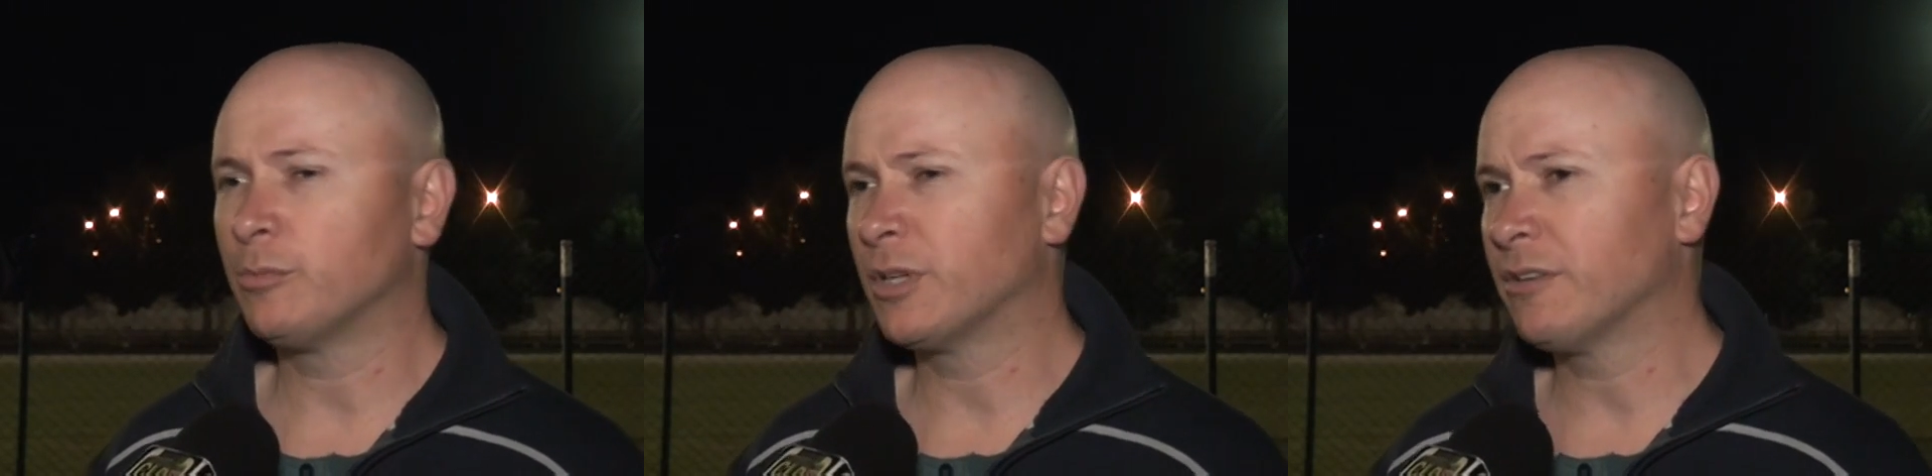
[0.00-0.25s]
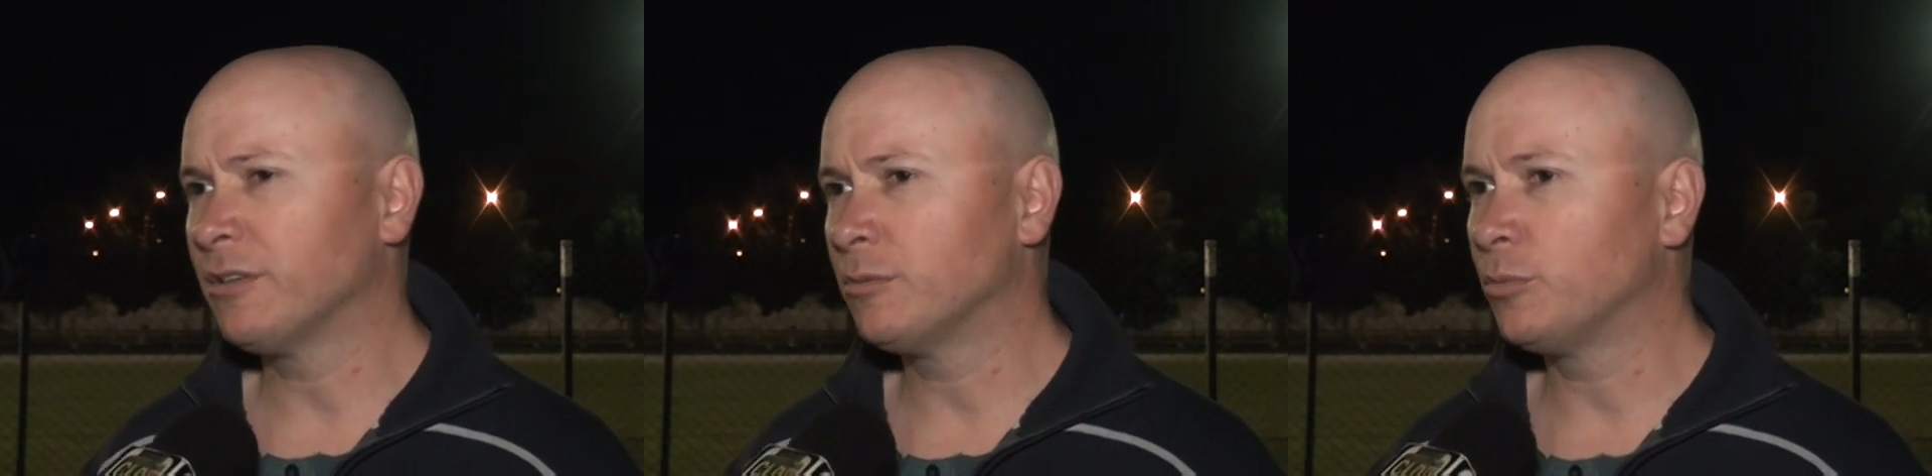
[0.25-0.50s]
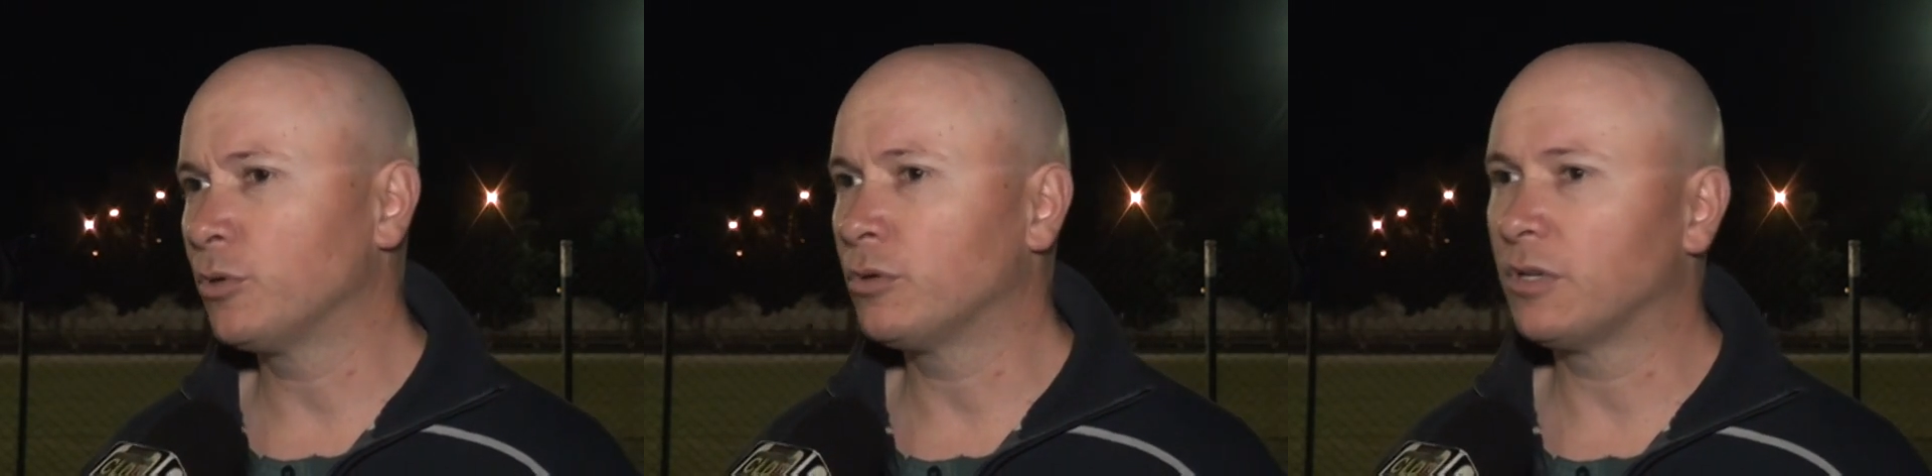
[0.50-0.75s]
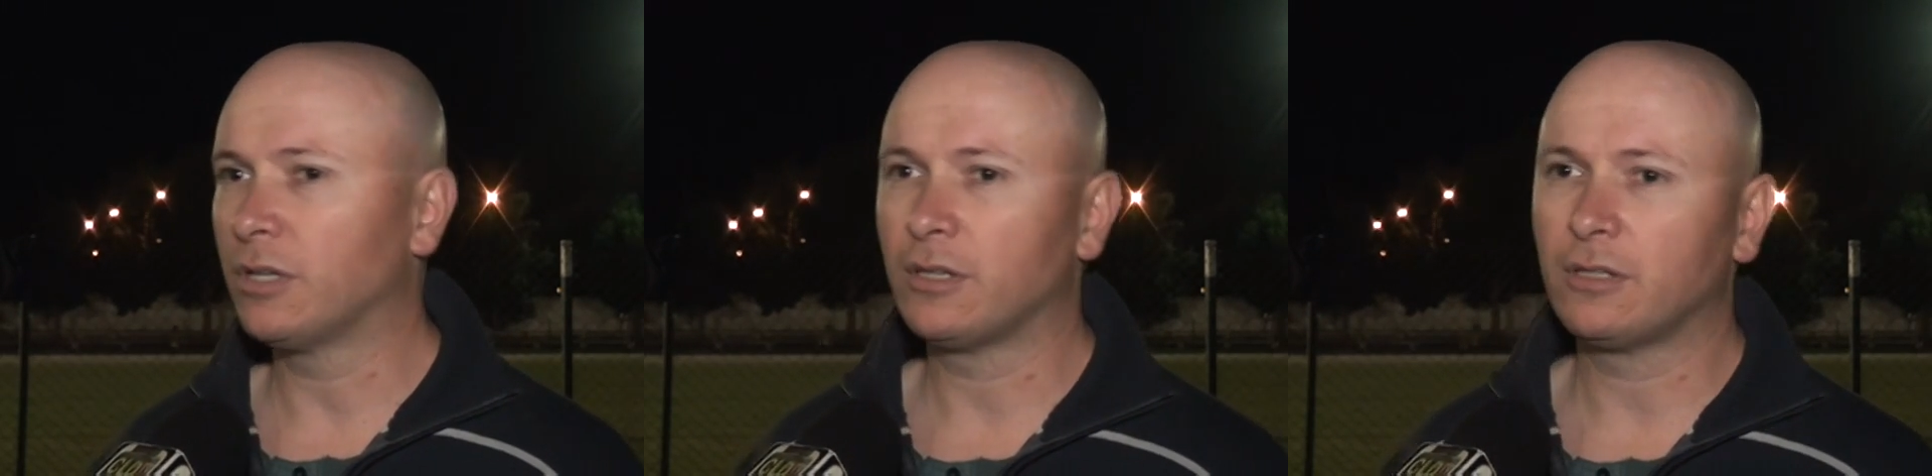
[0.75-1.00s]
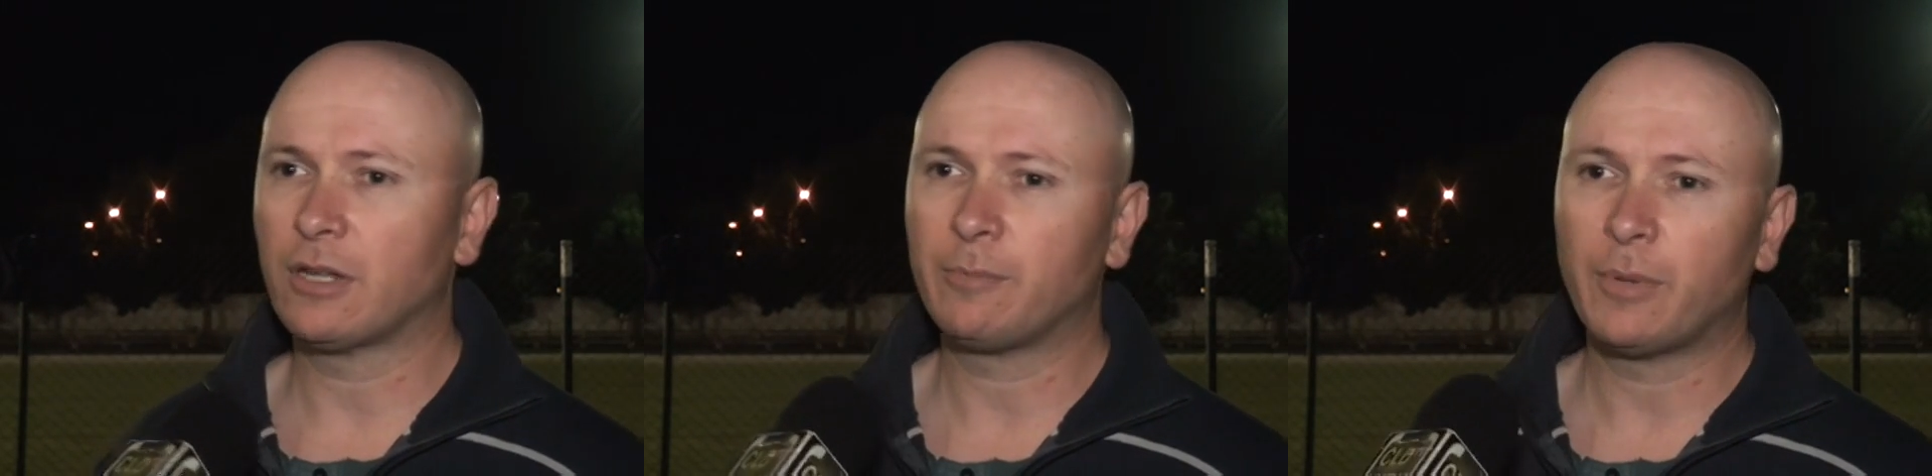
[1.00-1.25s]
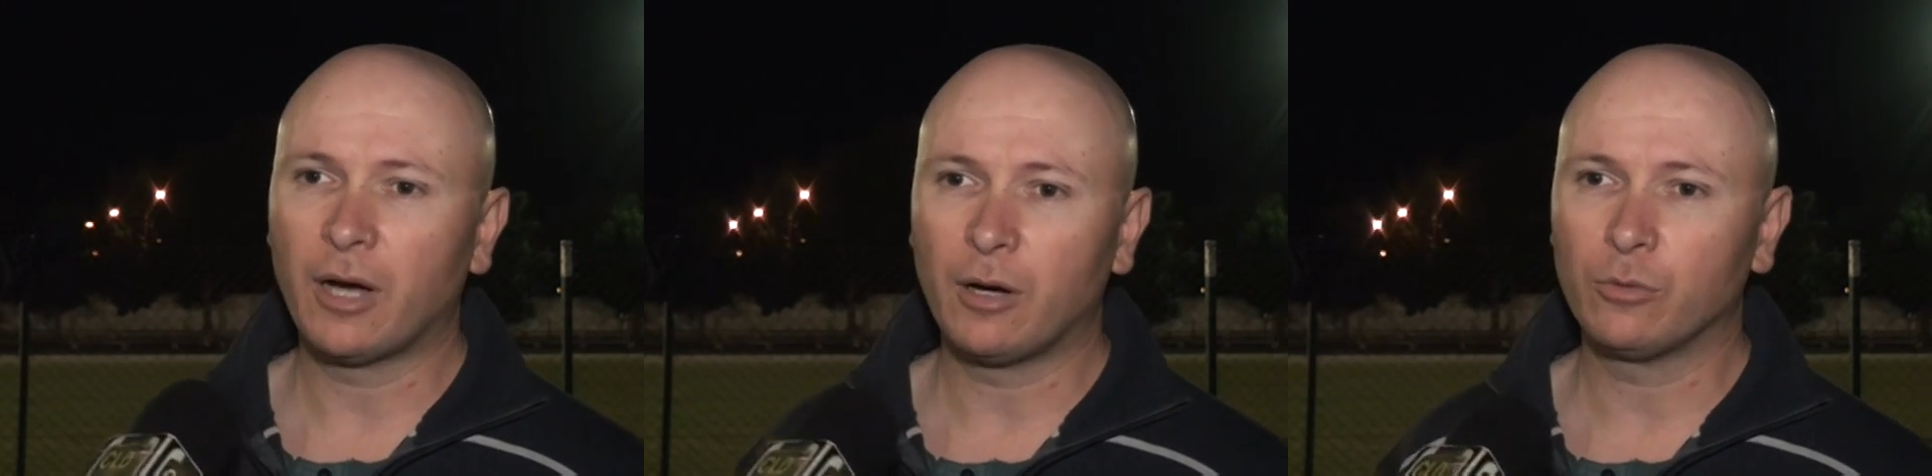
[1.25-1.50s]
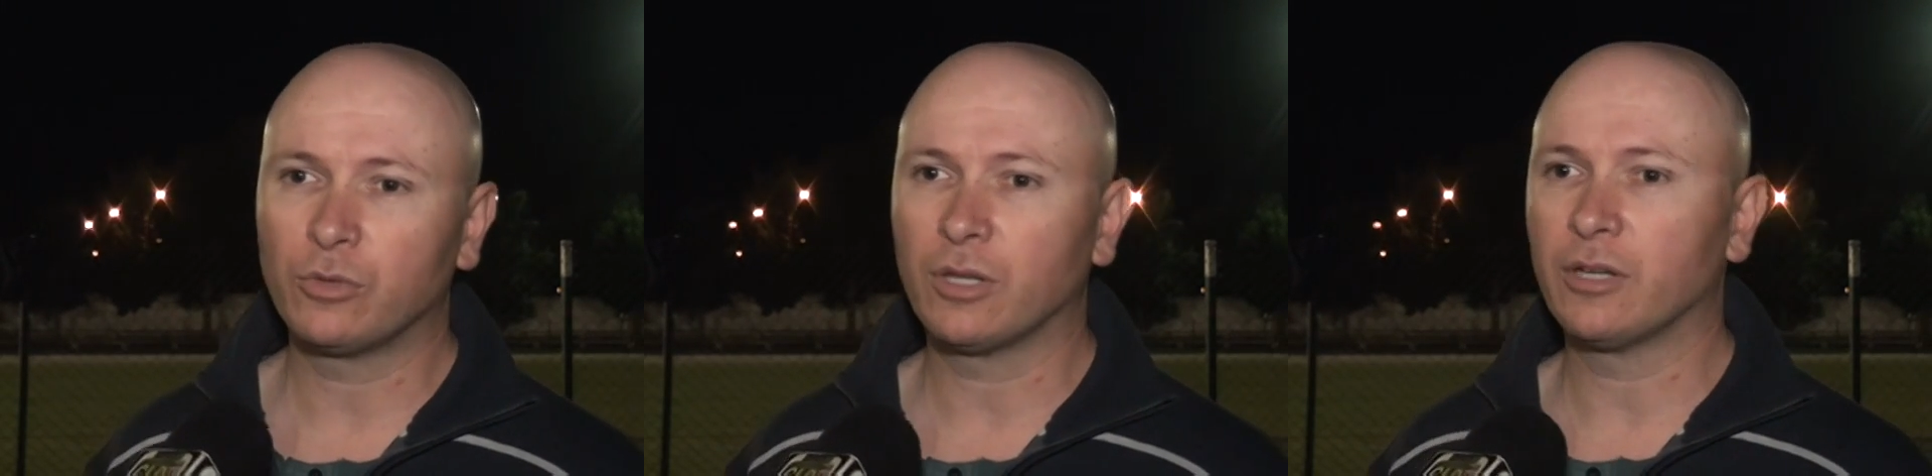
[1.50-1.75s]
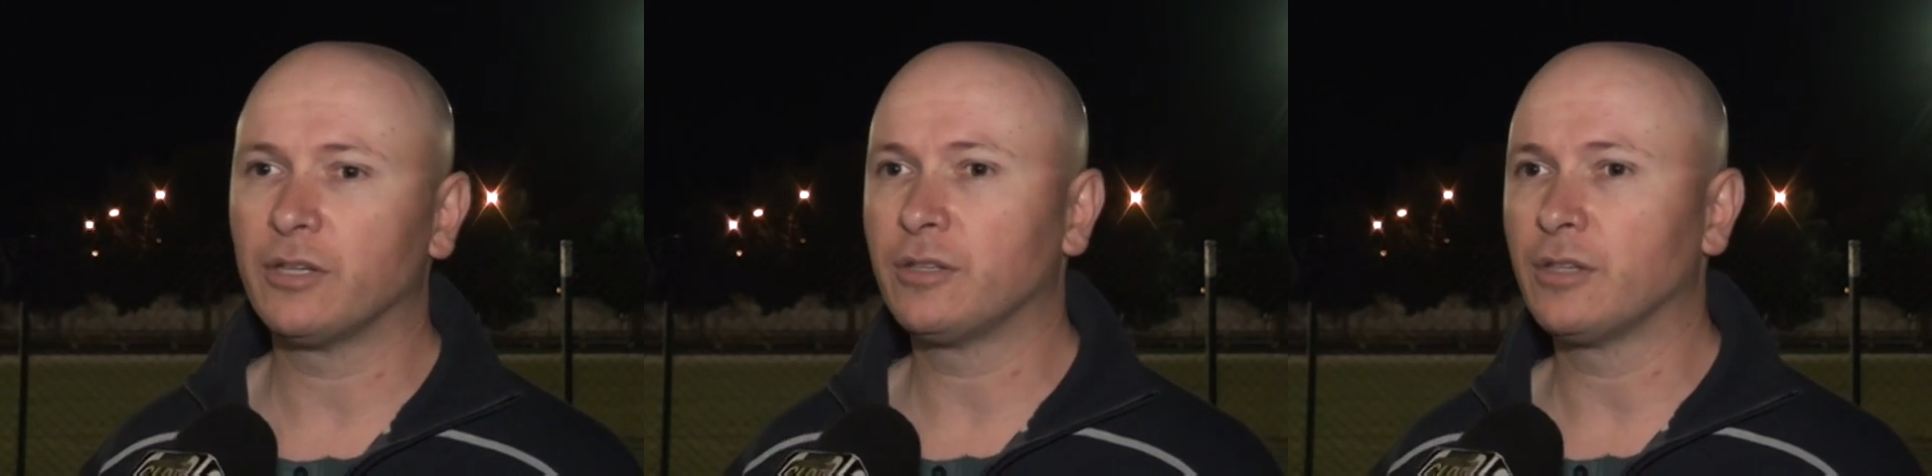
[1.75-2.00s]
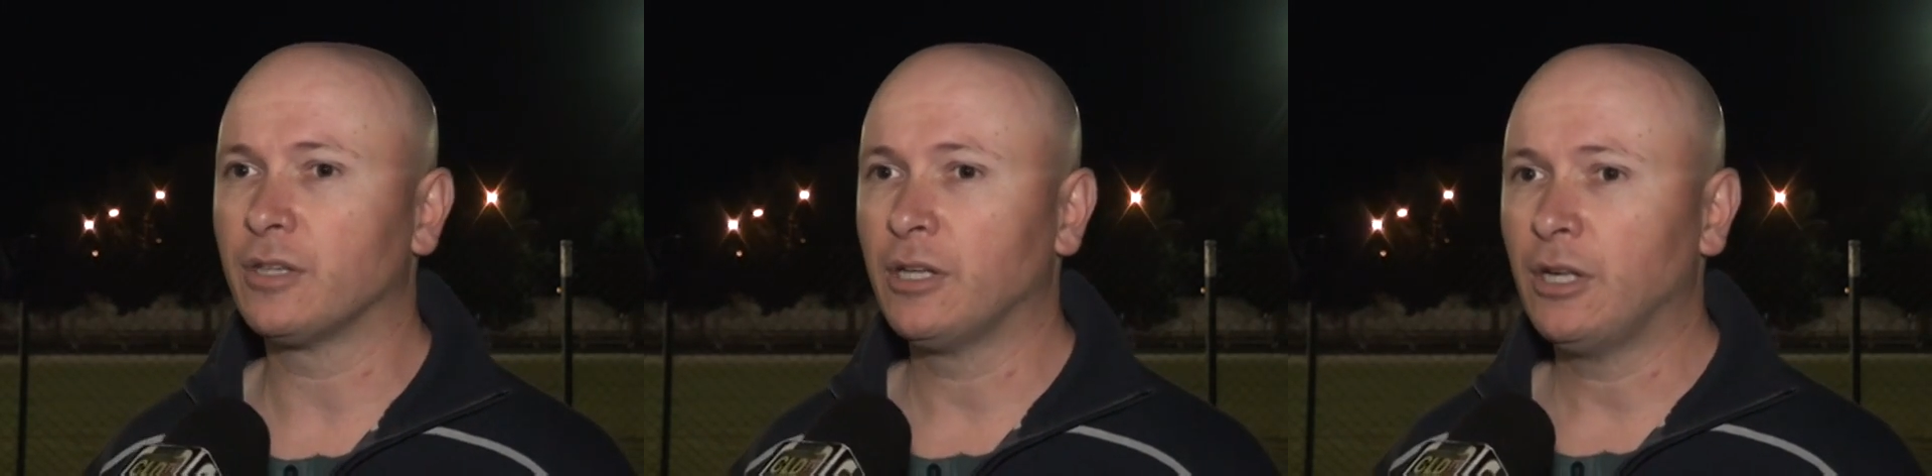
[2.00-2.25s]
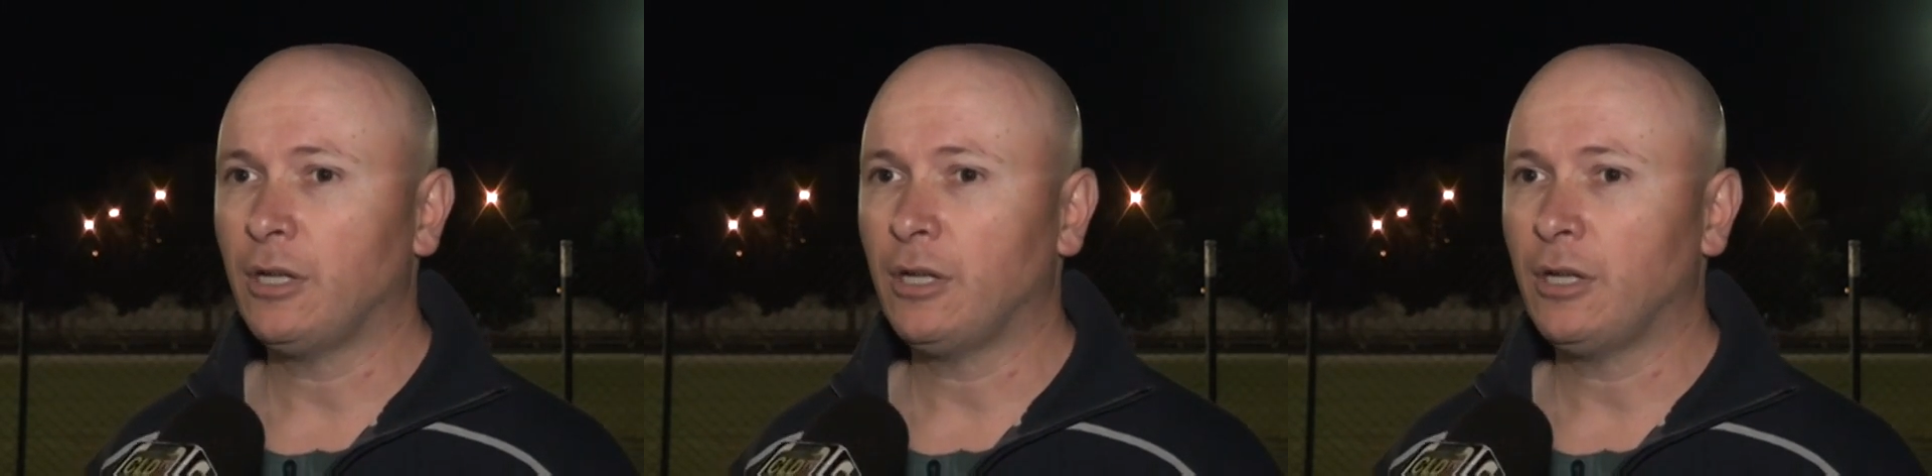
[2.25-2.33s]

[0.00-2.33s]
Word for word: para ver un poco las pautas, este,